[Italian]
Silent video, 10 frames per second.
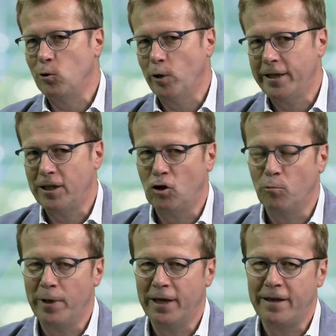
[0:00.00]
il
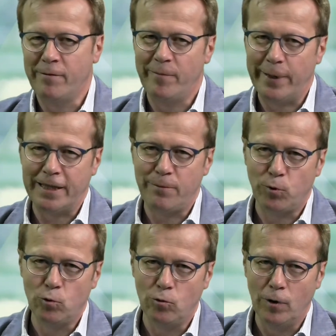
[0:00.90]
diuretico deve bere di
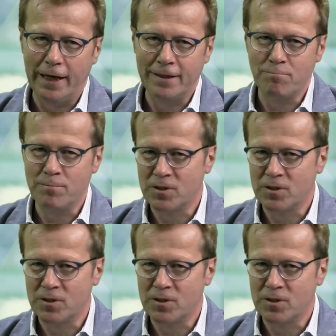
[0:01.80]
più, eh,